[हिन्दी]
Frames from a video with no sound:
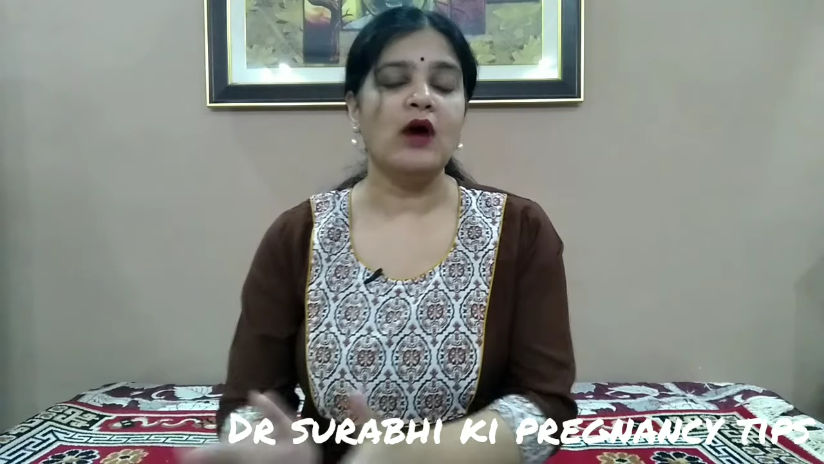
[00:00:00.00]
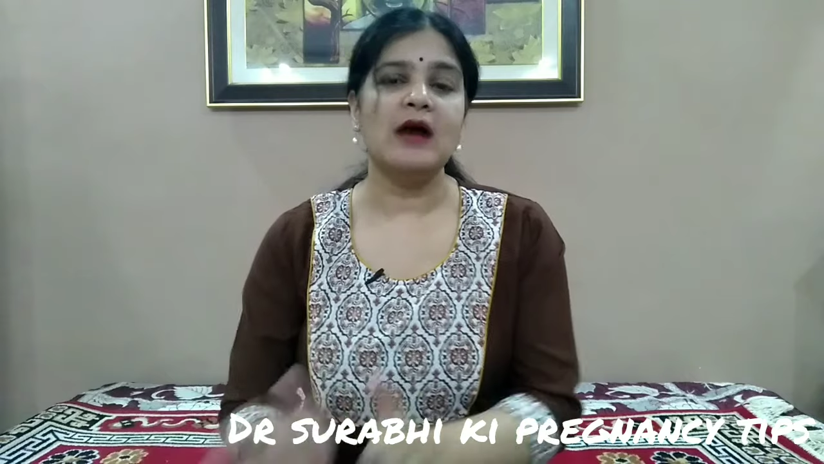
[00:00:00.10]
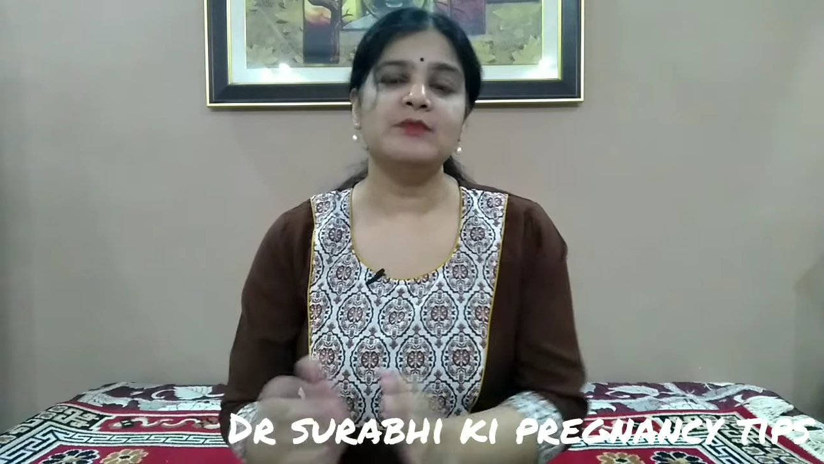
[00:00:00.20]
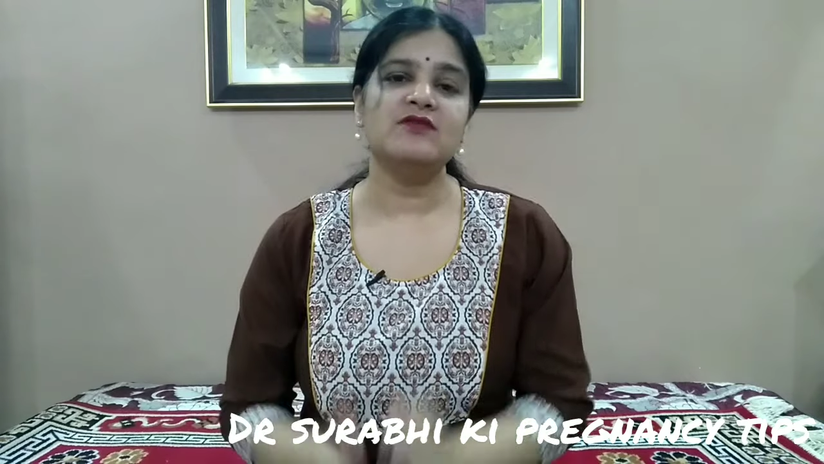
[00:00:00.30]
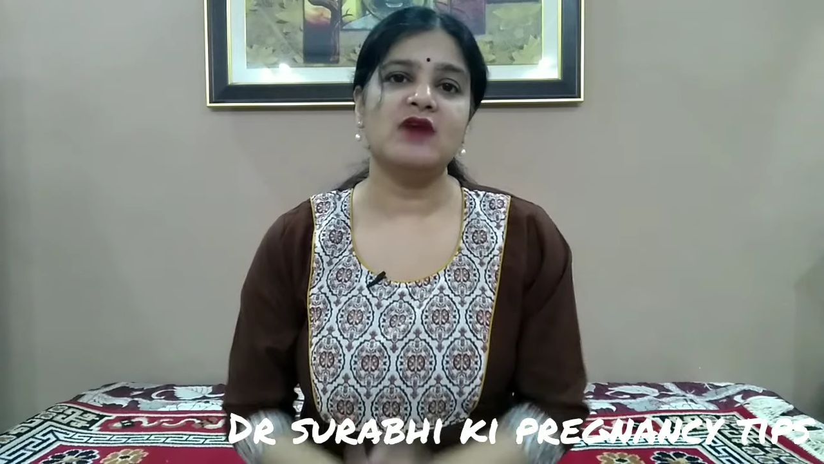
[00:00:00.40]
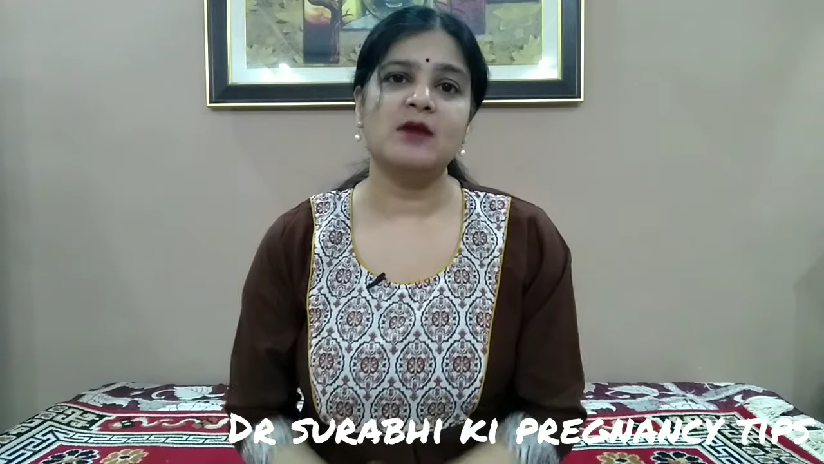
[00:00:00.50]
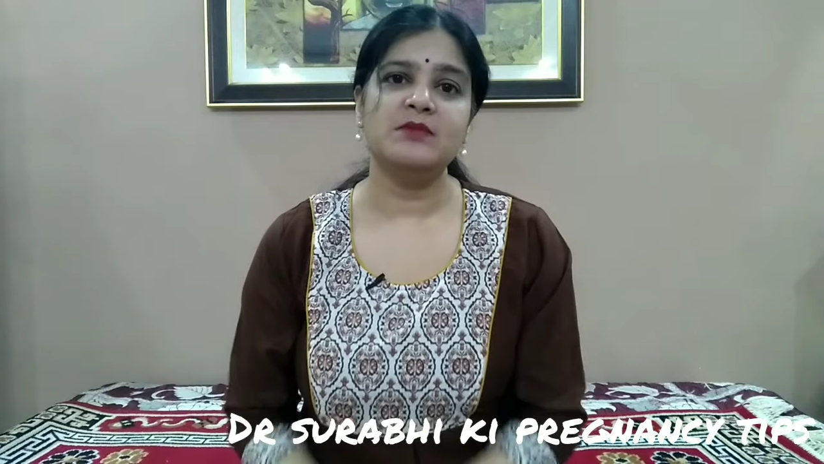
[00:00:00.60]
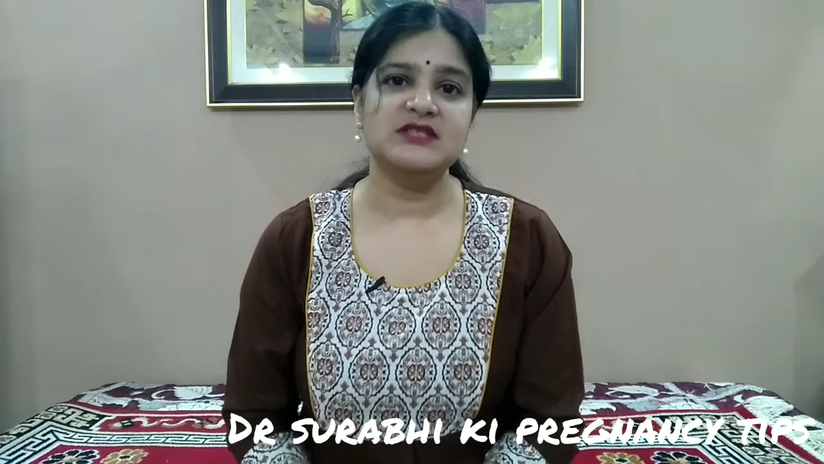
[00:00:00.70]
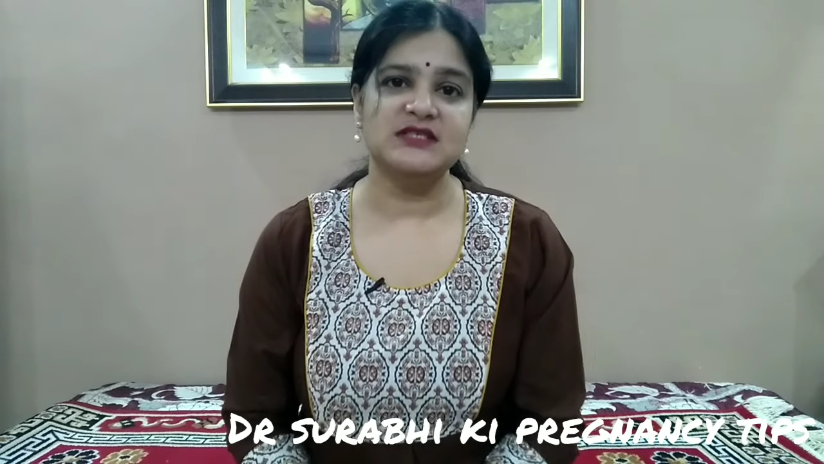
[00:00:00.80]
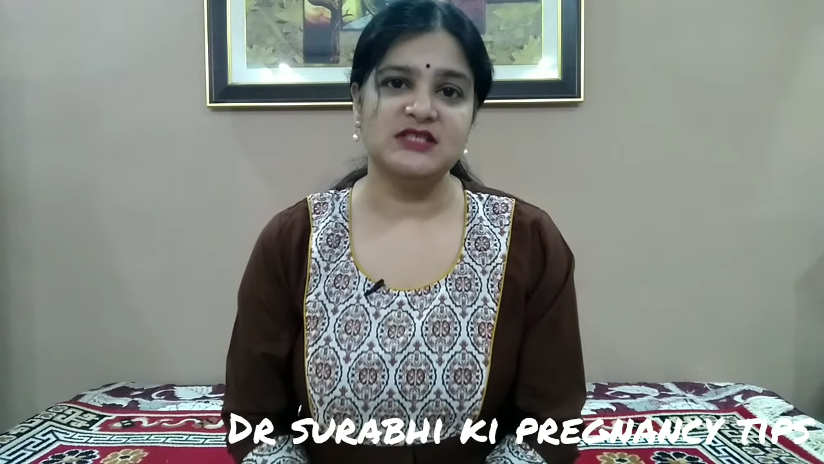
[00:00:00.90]
आपकी वहाँ
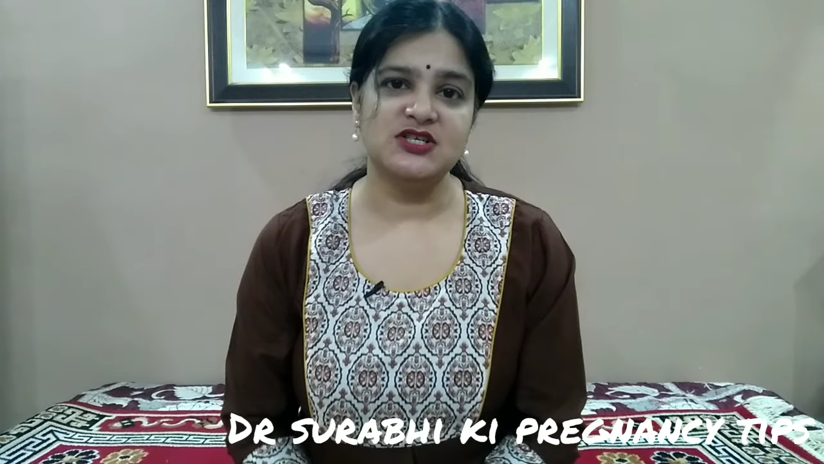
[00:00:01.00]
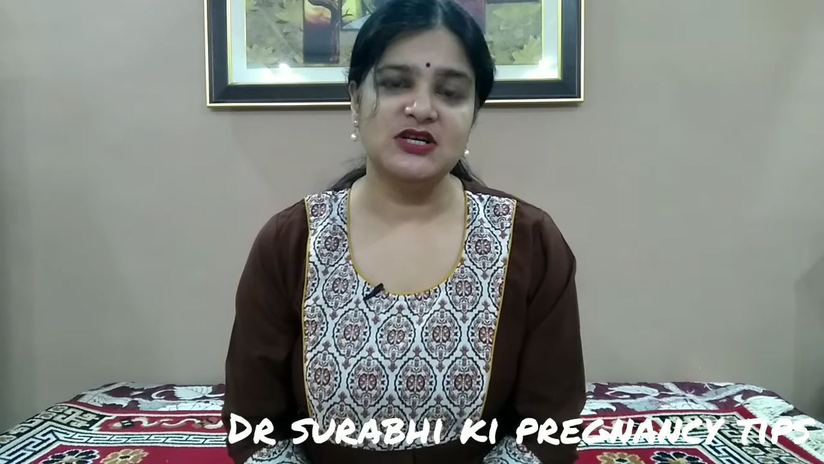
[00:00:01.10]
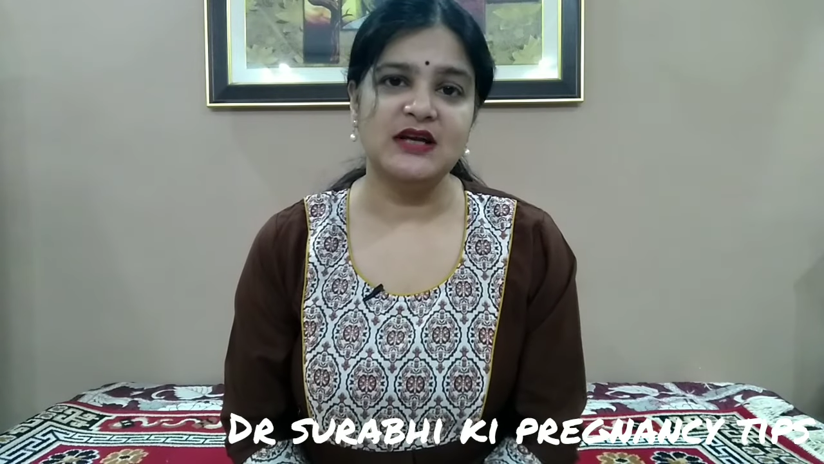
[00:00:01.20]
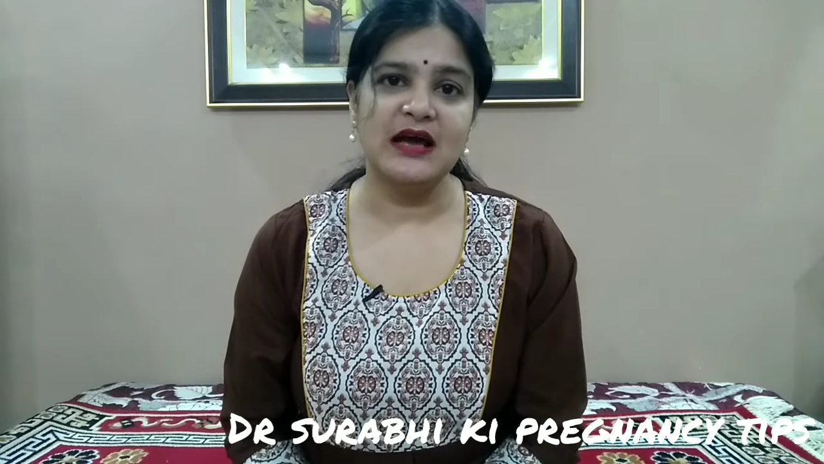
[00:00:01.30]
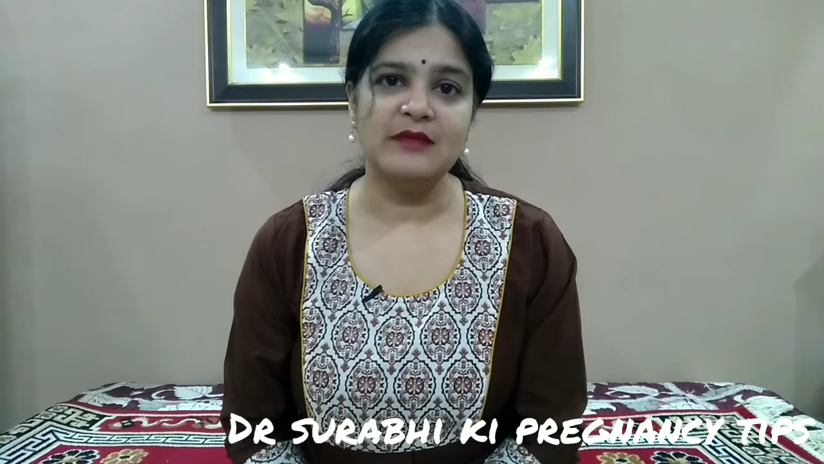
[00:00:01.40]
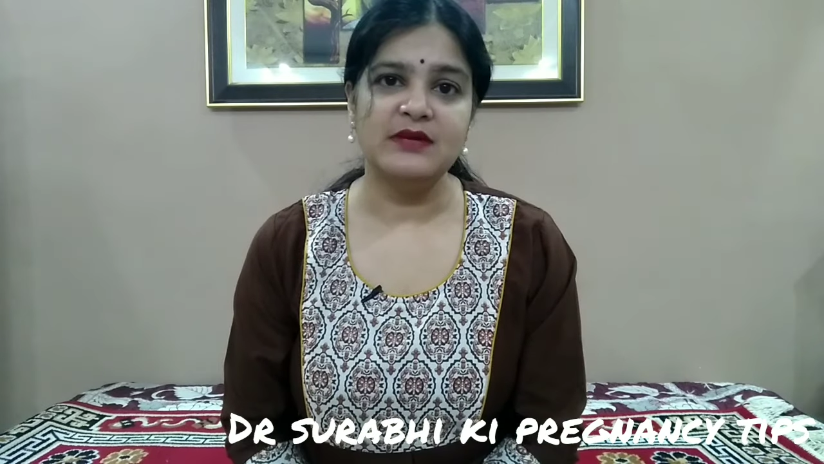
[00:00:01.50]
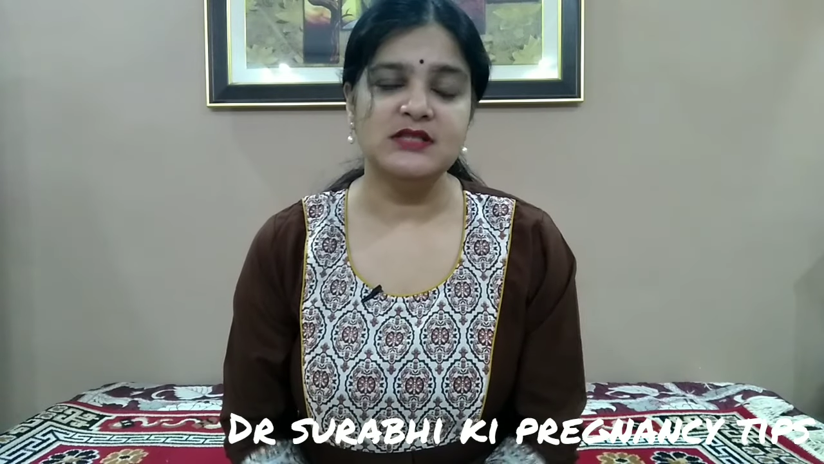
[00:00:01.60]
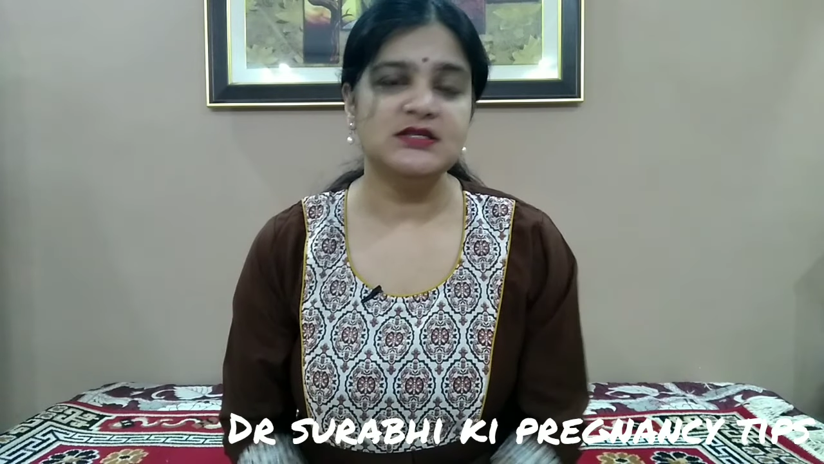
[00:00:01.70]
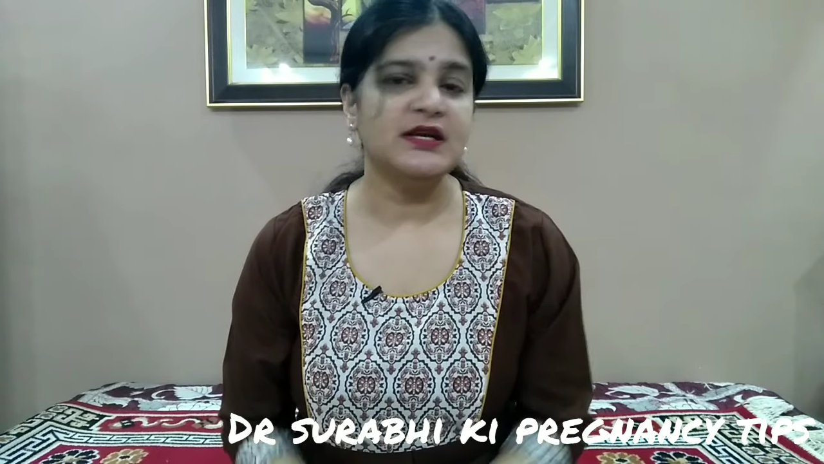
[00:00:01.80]
पे जेस्टेशनल डायबिटीज़